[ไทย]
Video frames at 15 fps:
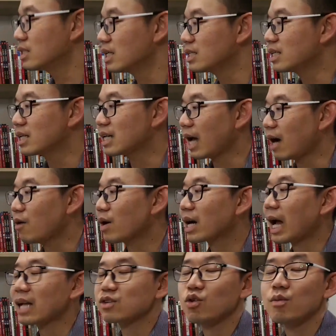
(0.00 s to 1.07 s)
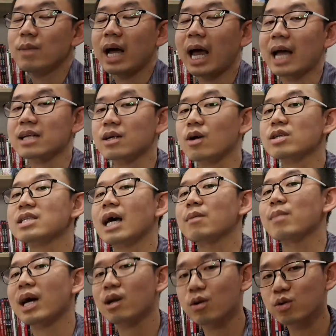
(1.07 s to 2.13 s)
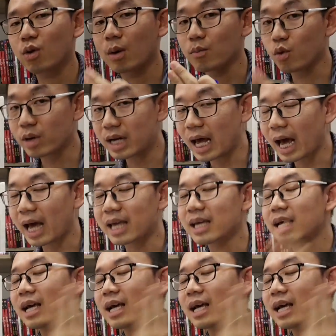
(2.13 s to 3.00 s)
จริงๆแล้วการคุมอาหารก็สามารถลดความอ้วนได้